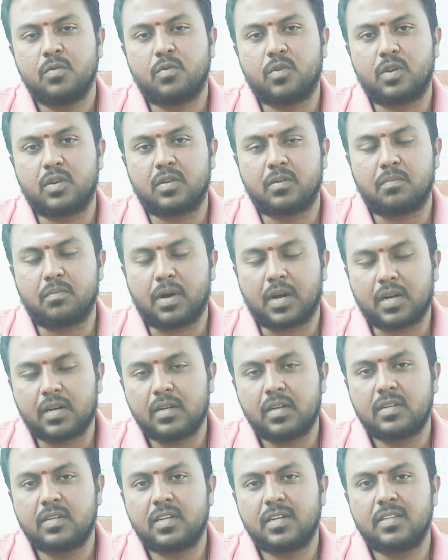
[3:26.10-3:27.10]
ஒரு
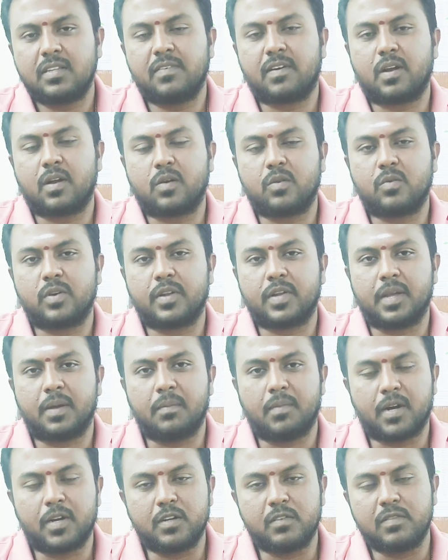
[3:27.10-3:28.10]
மக்கள்கிட்டருந்து வரக்கூடிய
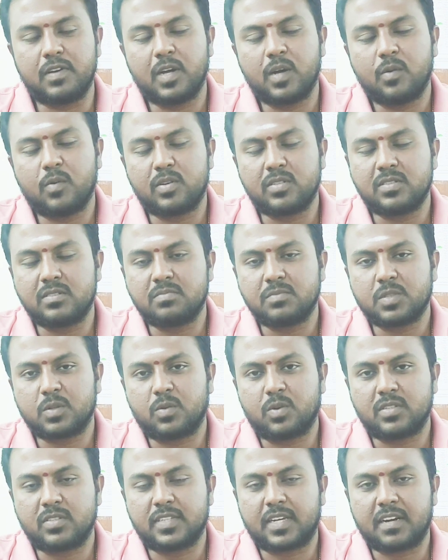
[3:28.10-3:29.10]
மனுவை ஒரு
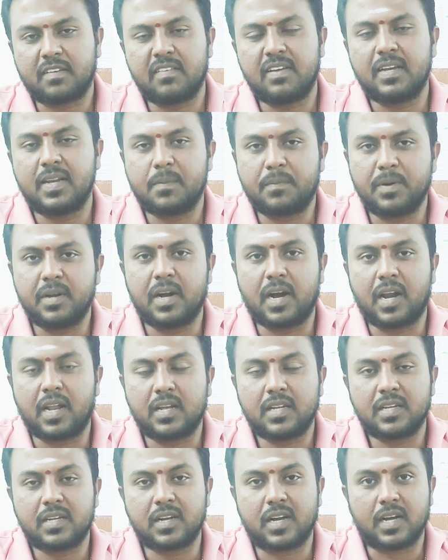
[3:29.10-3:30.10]
ஒரு சர்வேர் எப்படி
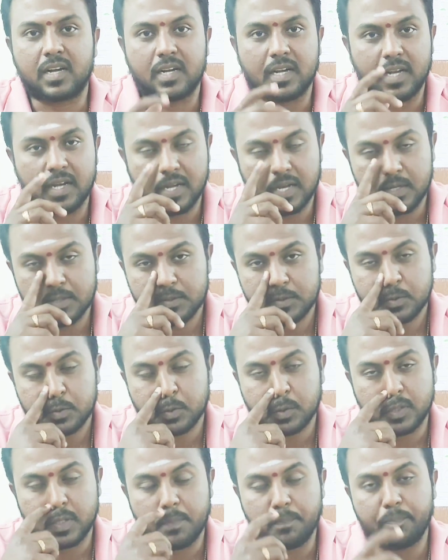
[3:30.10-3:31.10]
அளக்குறாங்க
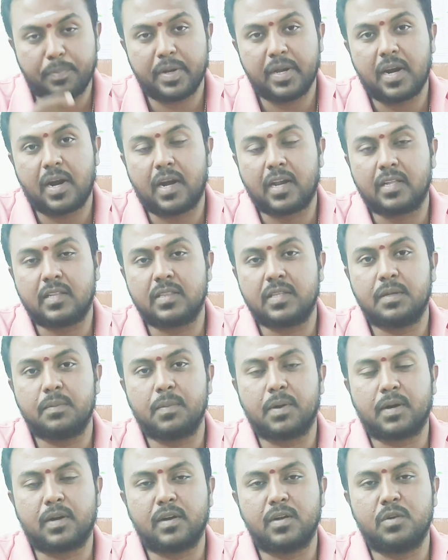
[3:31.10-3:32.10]
ஸோ எப்படி அளந்து
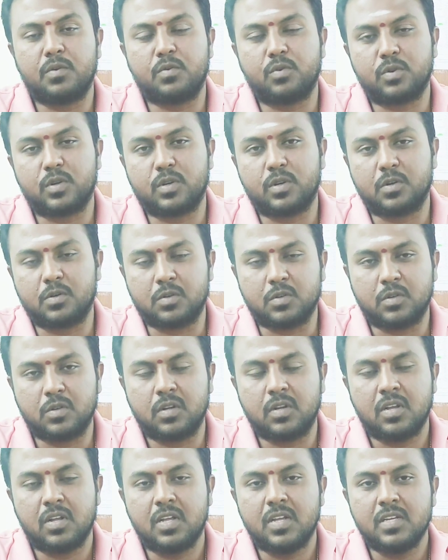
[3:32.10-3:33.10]
மக்களுக்கு கொடுக்கணும்
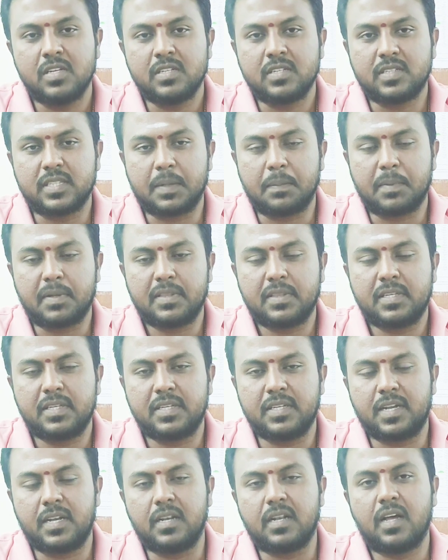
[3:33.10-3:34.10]
இதை பற்றி
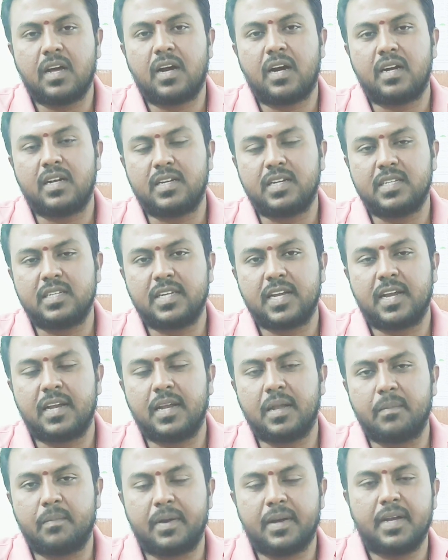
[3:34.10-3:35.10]
எல்லா
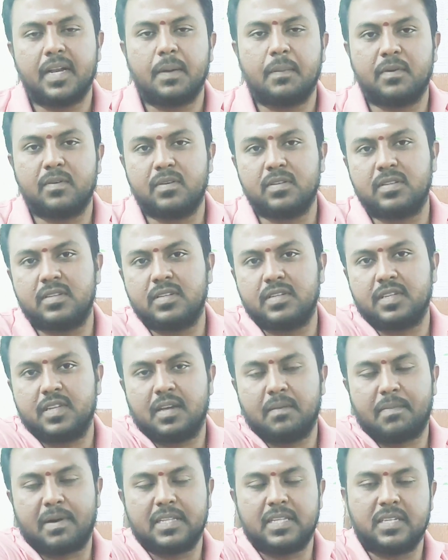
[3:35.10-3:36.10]
டீட்டெயிலையுமே நம்ம வந்து
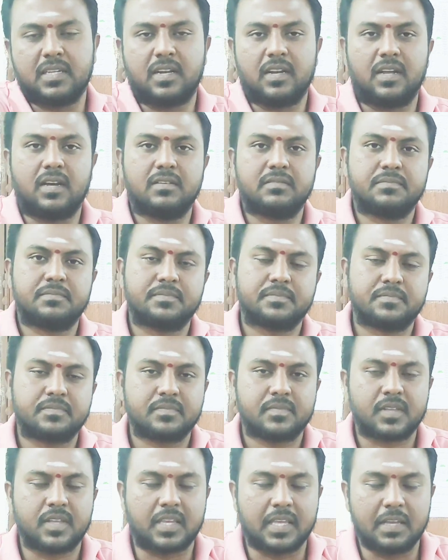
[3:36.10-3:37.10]
இங்கே பார்த்துக்கலாம்
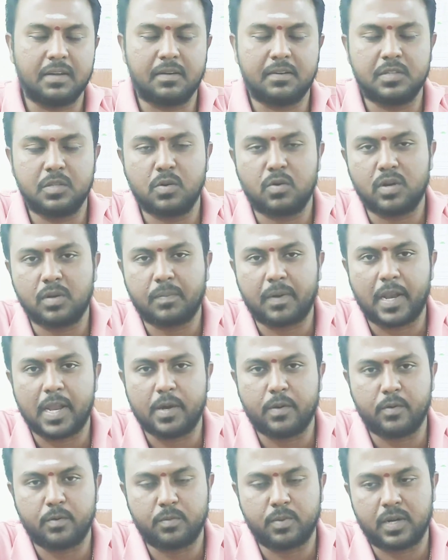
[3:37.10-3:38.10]
இங்கே வந்து உங்களுக்கு
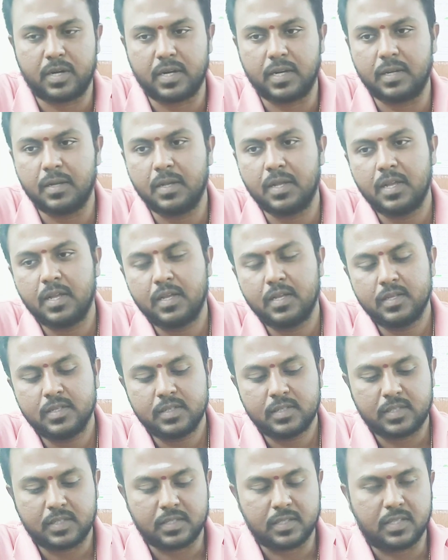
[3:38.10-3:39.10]
பழகி கொடுப்பாங்க
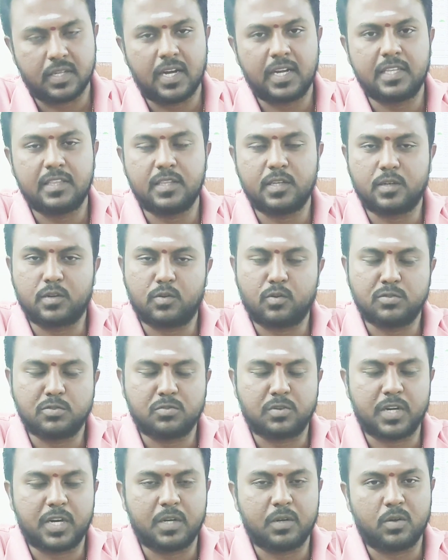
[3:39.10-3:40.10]
இதுதான் இந்த
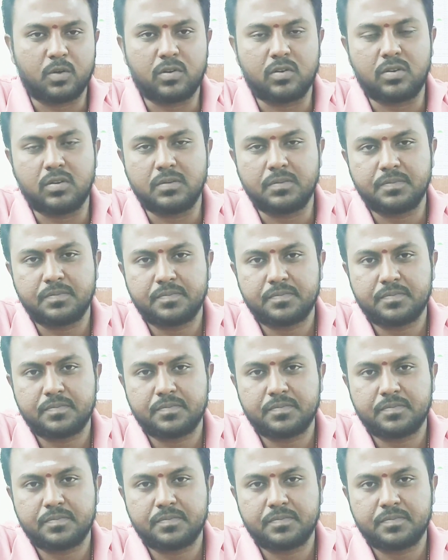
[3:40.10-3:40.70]
கோர்ஸுடைய நோக்கம்